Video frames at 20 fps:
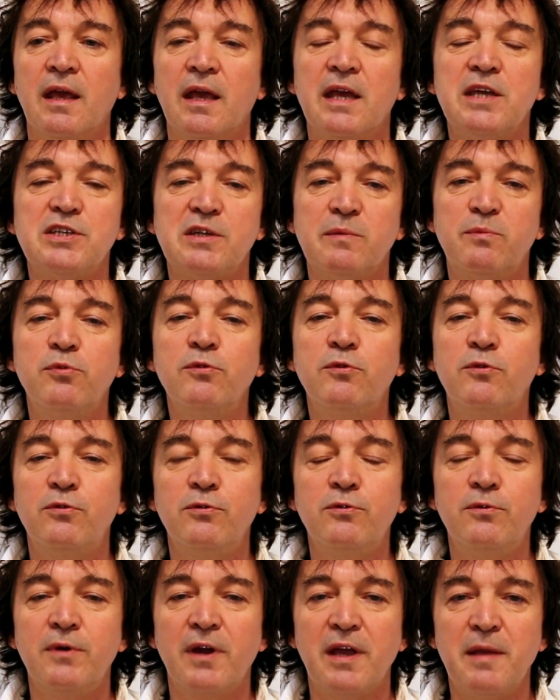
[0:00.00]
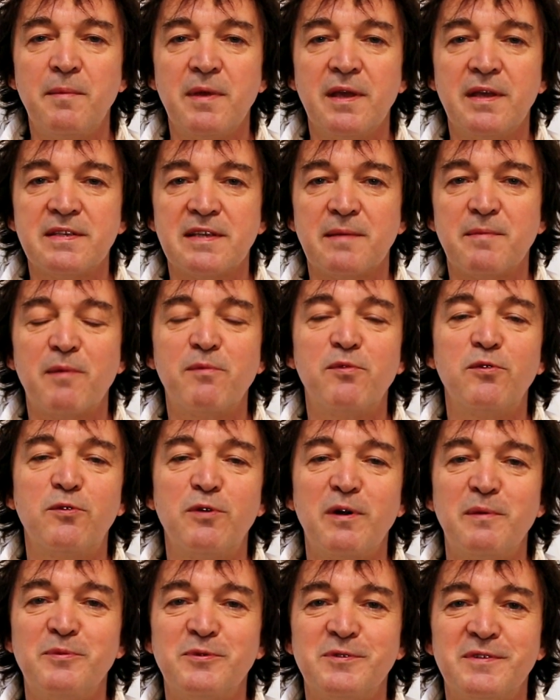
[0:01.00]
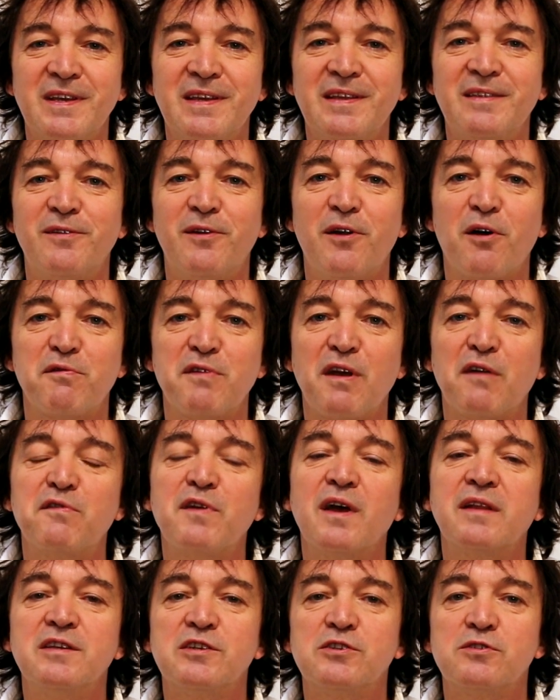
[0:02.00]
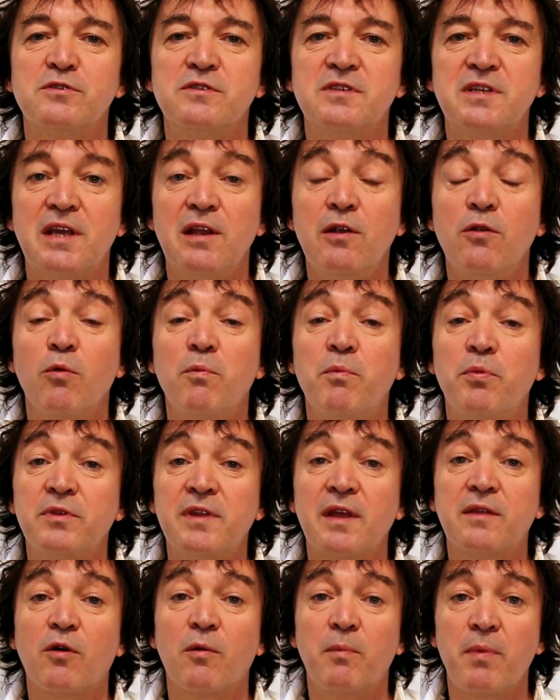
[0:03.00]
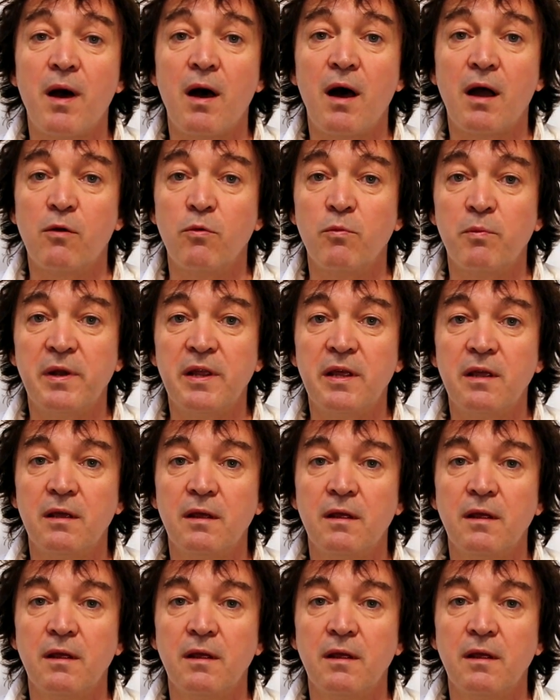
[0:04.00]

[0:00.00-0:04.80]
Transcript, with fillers: Et j'ai beaucoup aimé, ça m'a beaucoup amusé de leur faire faire des choses qu'ils n'ont peut-être pas accomplies.